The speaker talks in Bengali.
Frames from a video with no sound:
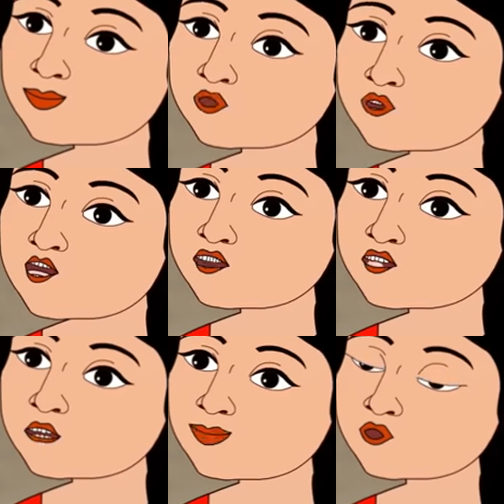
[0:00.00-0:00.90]
আমি সেই
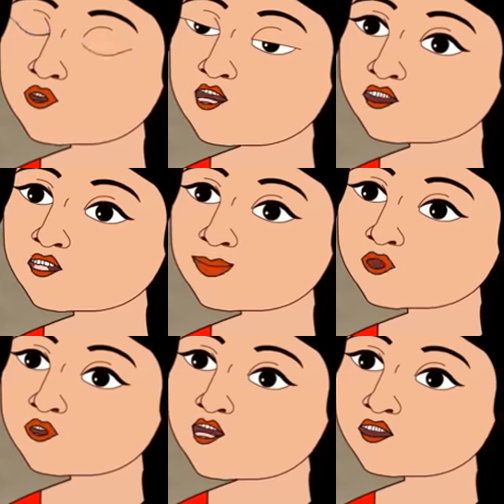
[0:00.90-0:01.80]
কখন থেকে
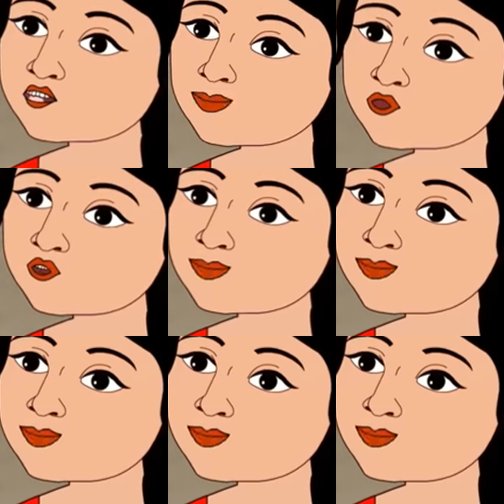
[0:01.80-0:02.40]
তোমায় খুঁজছি